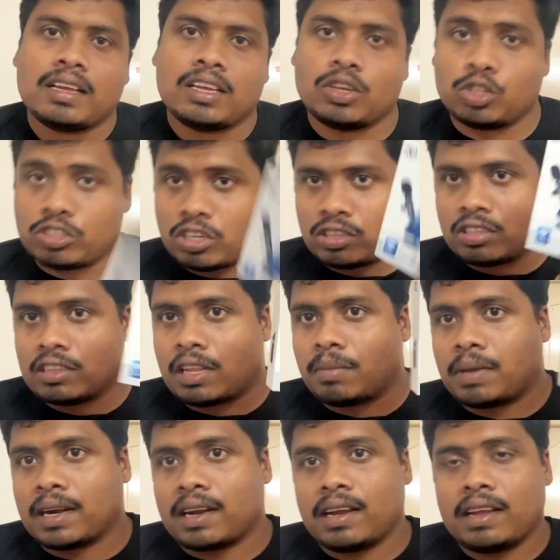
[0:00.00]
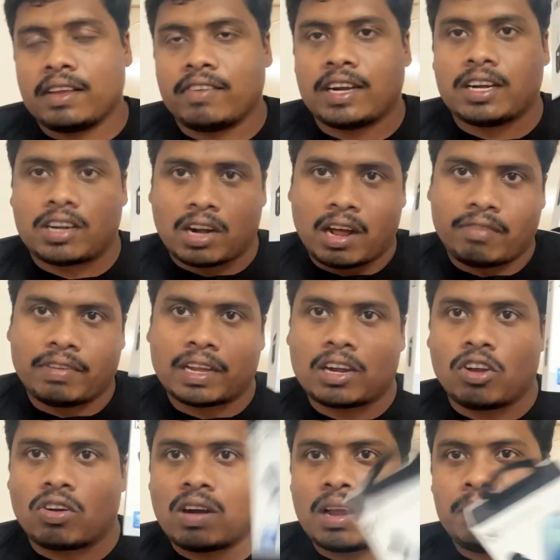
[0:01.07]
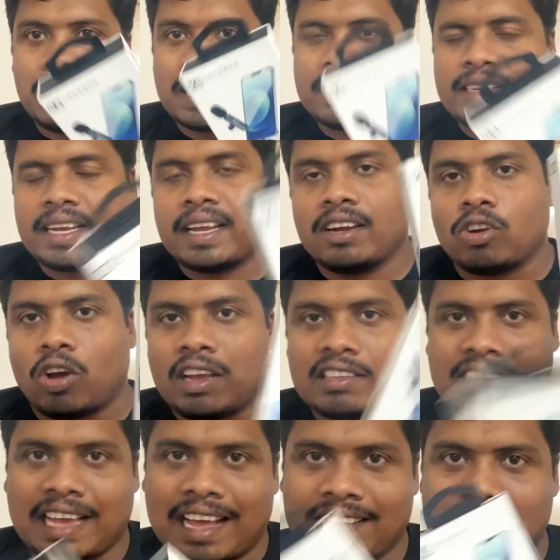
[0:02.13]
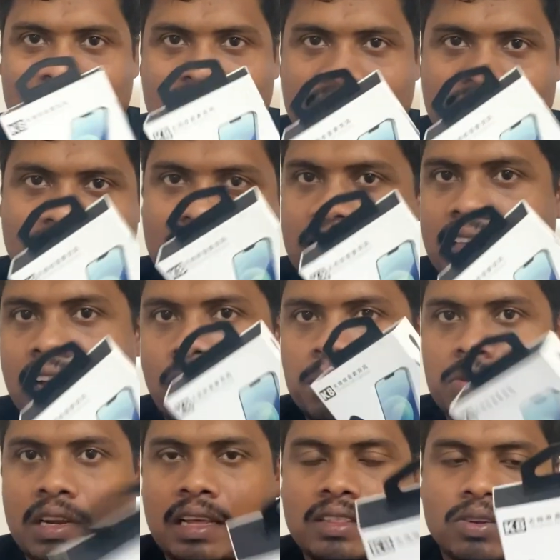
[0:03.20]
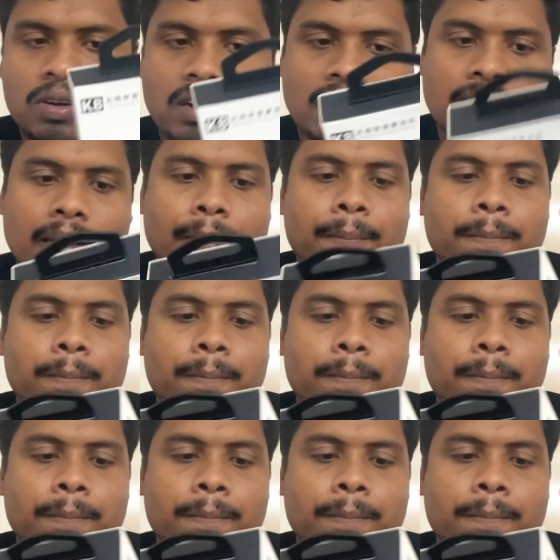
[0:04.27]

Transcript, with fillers: యూజ్ అవుతుందనమాట ఈవెన్ ట్రాఫిక్లో కూడా మనకి నాయిస్ క్యాన్సిలేషన్ అనేది ఆప్షన్ అయితే ఉంటుంది